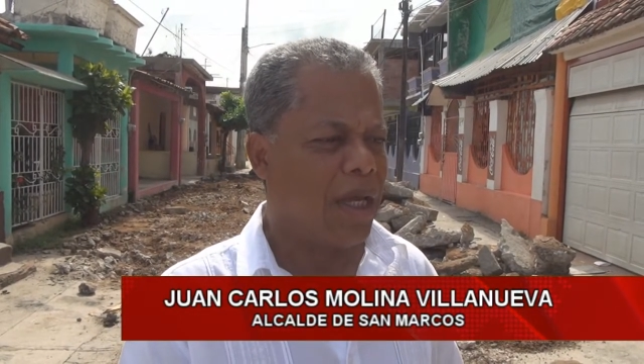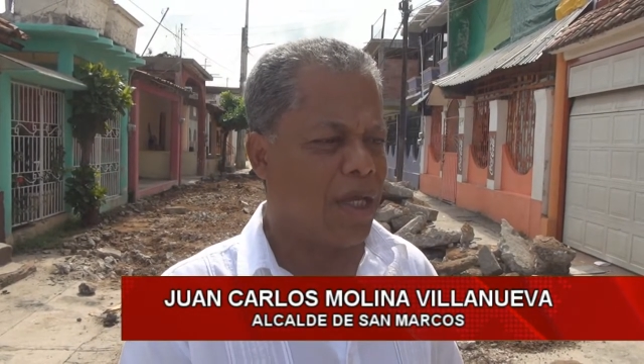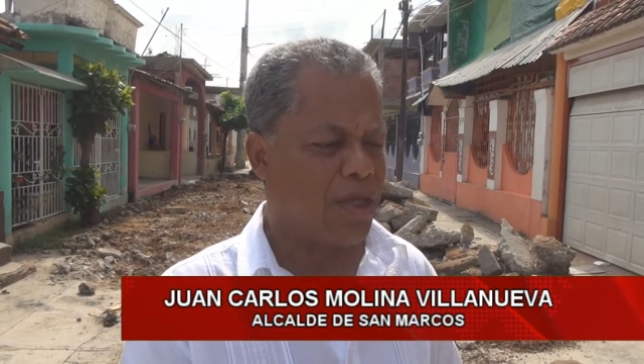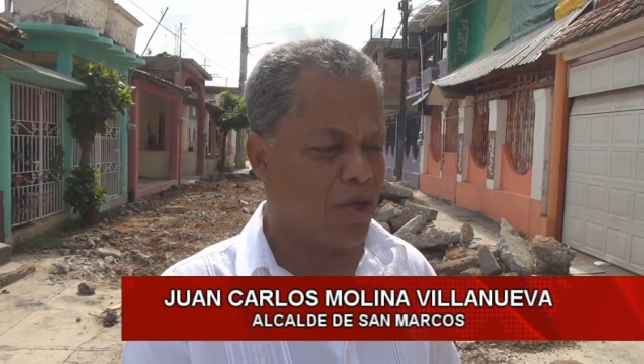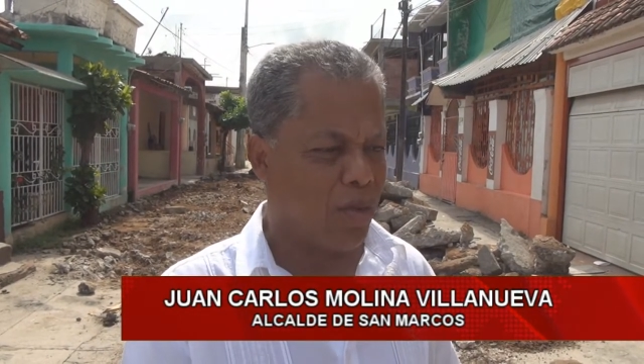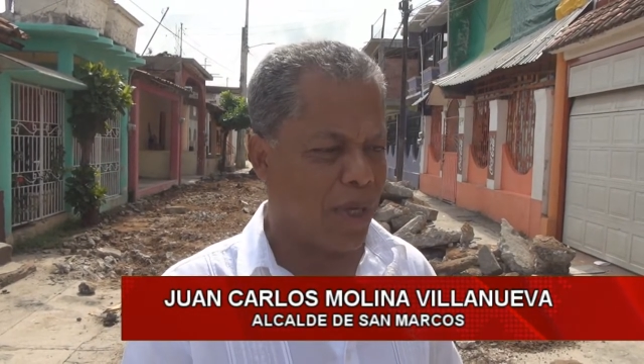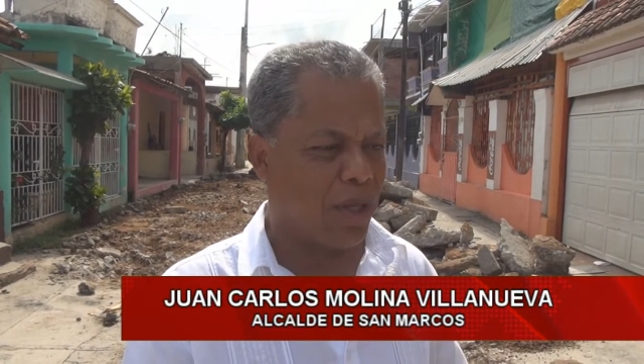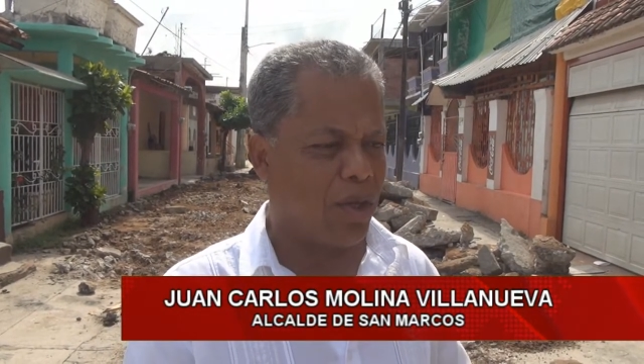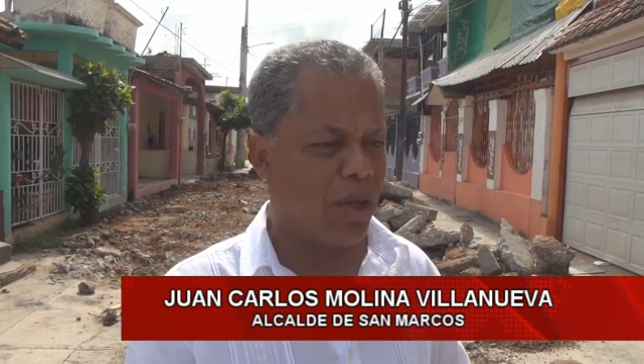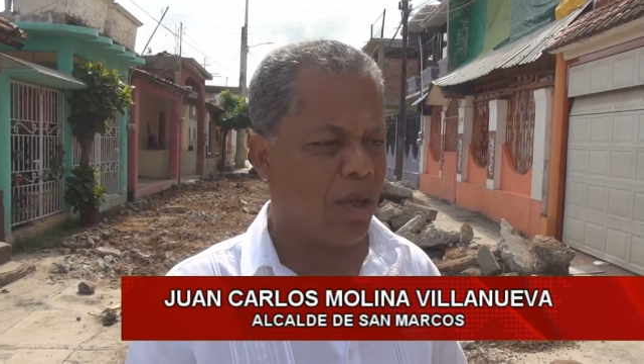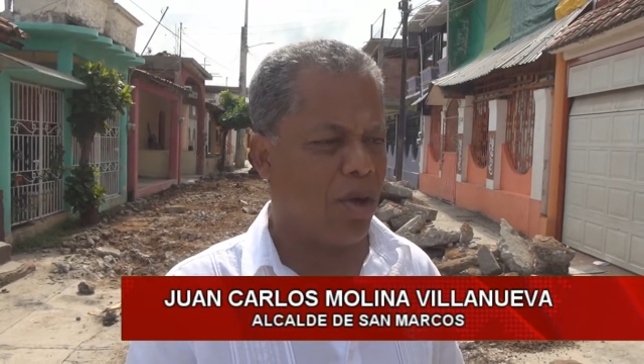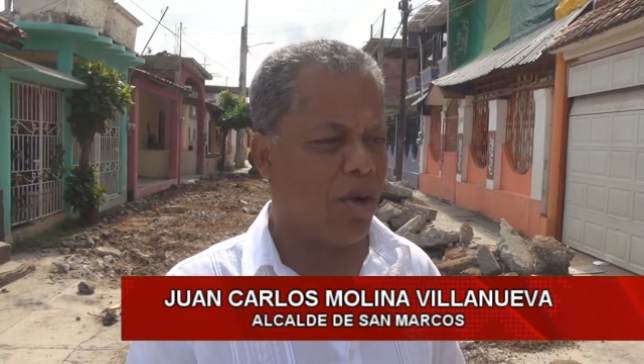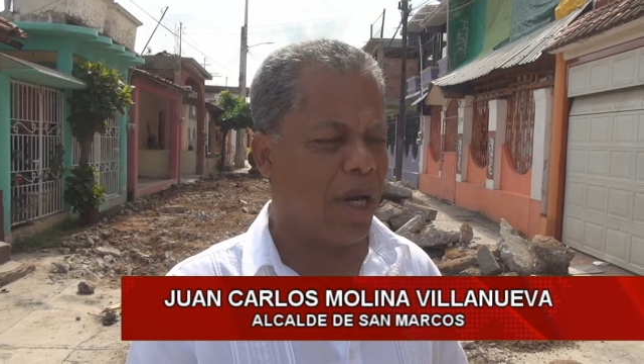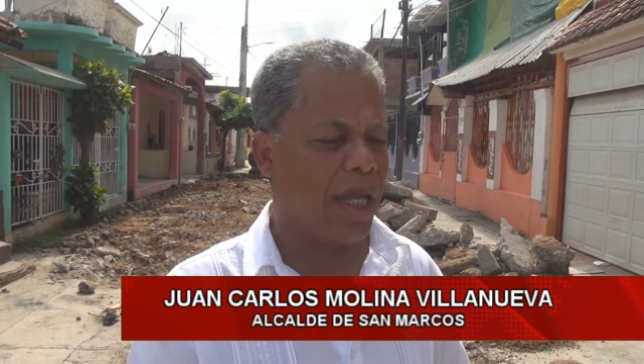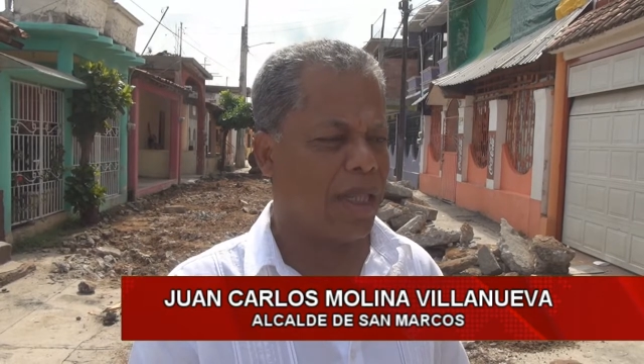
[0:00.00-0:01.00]
eh, sobre
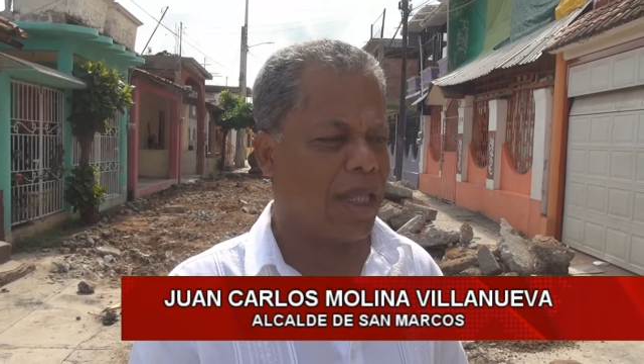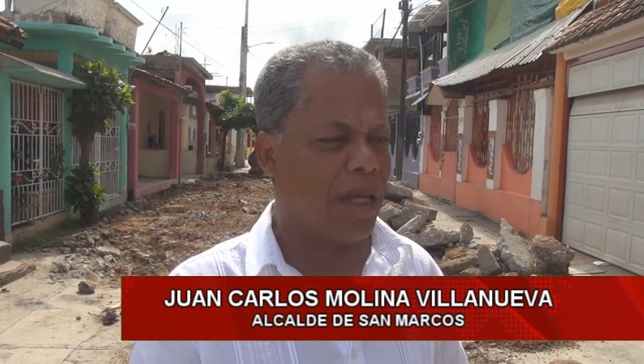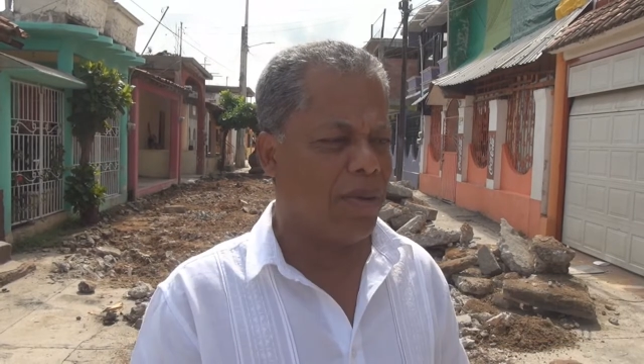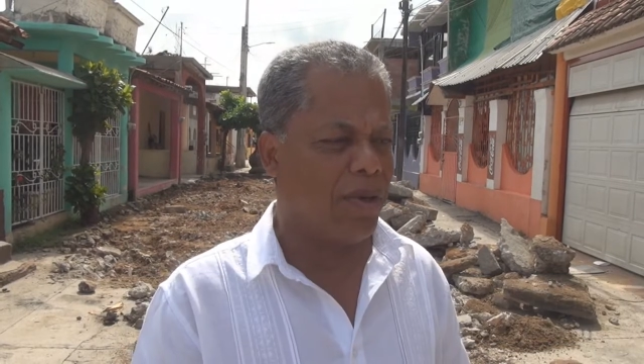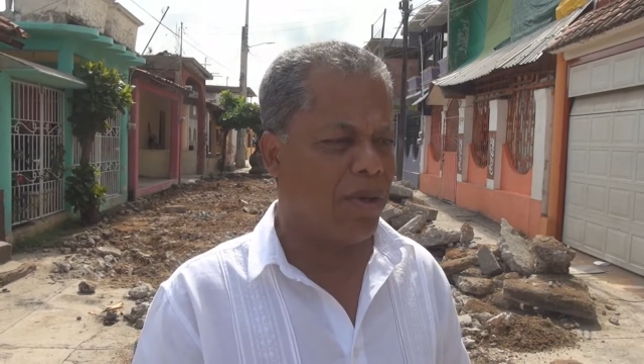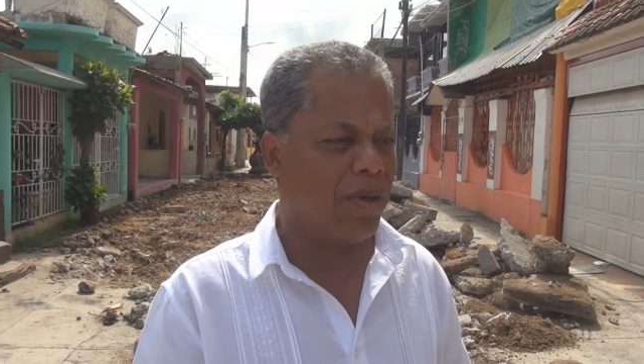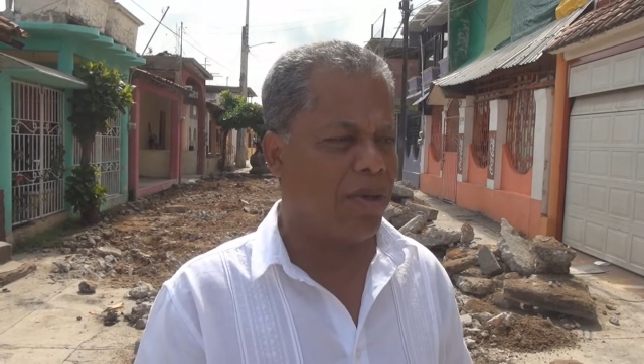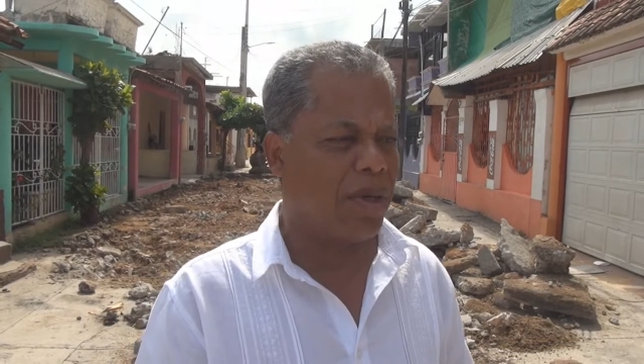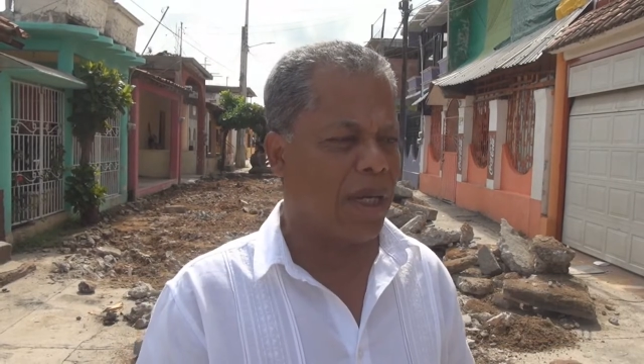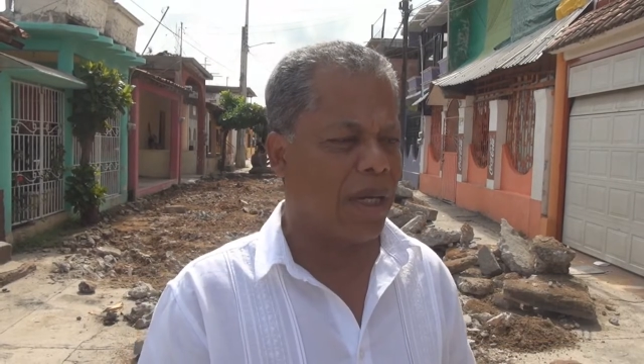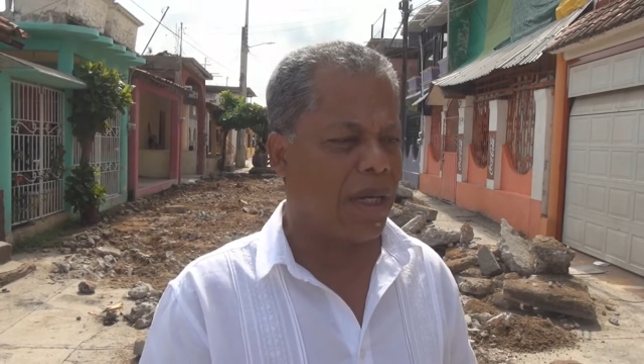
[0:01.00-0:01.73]
todo colectivo,